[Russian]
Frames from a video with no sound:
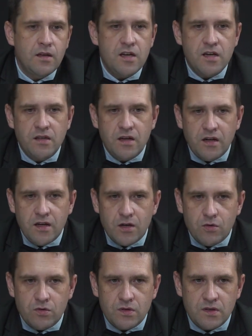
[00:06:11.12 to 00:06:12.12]

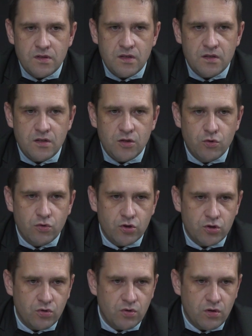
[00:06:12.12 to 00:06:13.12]
Игнорируется здесь и то,
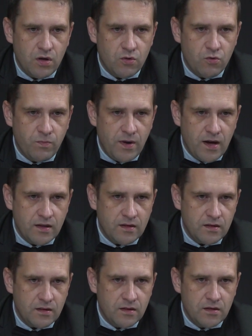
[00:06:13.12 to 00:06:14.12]
что
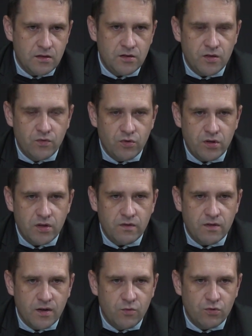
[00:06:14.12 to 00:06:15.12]
оккупанты сегодня
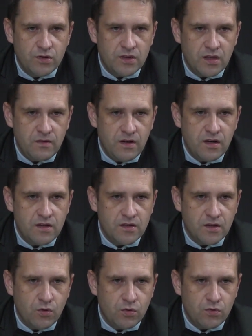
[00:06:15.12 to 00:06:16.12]
в Крыму установили
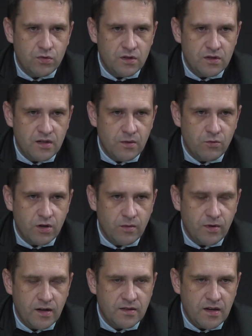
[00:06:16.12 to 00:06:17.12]
незаконную систему
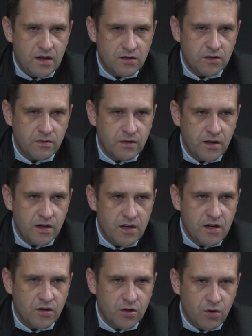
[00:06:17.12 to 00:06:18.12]
рыбохозяйствования и
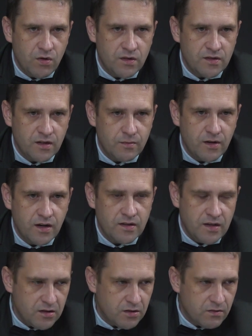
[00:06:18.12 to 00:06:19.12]
контроля за
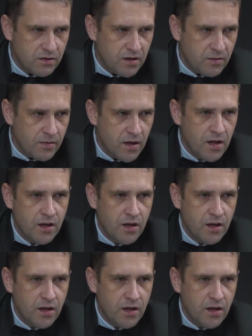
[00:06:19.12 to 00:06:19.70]
рыбохозяйствованием,